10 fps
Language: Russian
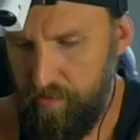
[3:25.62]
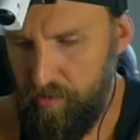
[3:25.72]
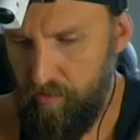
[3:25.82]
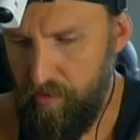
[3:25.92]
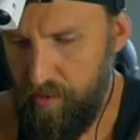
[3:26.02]

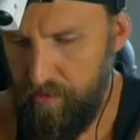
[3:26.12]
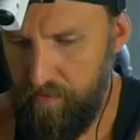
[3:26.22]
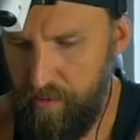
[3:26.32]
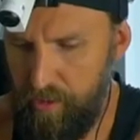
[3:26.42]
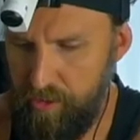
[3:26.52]
все у них
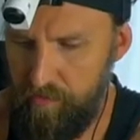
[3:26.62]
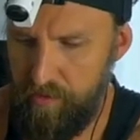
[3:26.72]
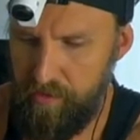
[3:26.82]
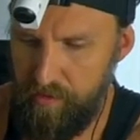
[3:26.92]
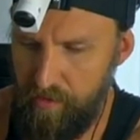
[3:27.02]

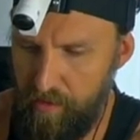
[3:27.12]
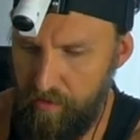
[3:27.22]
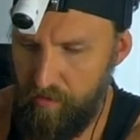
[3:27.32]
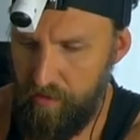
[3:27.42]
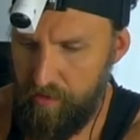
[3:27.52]
отворачивается.
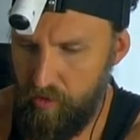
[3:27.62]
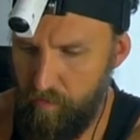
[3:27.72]
Нет, у нас все